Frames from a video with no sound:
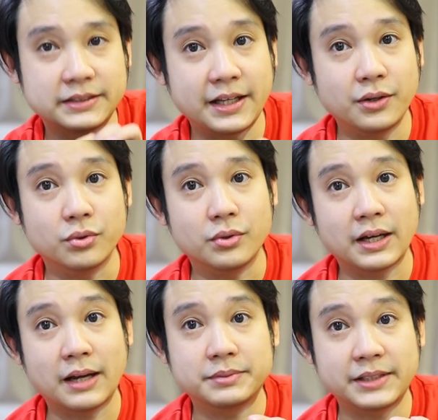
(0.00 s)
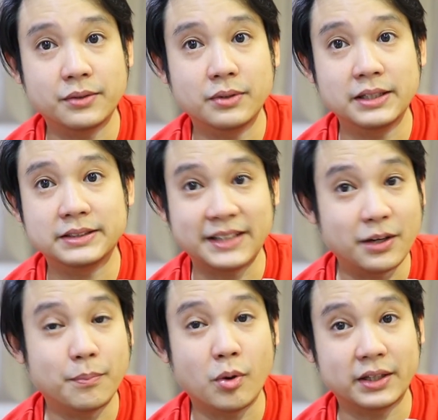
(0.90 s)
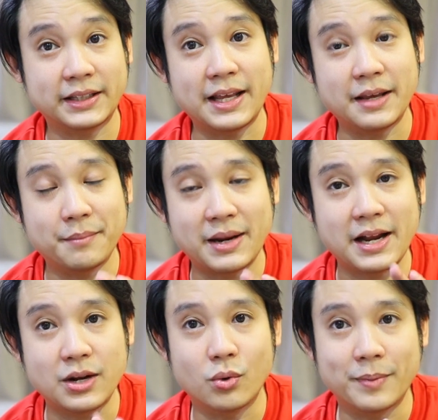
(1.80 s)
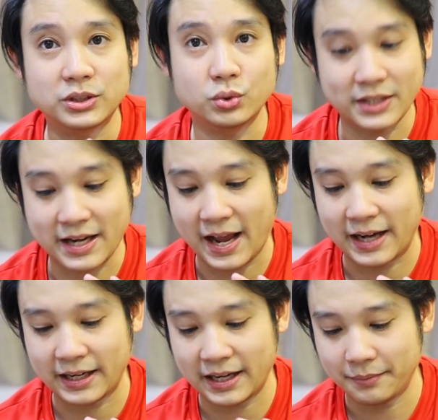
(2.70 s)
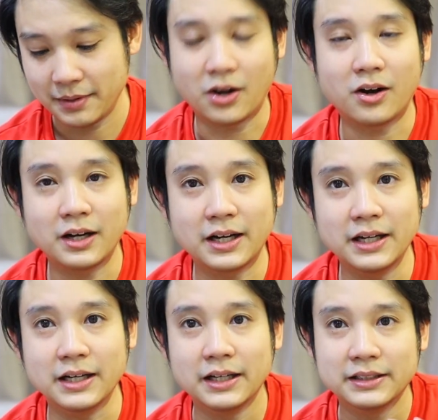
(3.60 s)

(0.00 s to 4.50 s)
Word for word: ซิลนะครับซิลก็คือซิลปกติไม่ได้ดูดเป็นสุญญากาศนะครับ2ก็คือ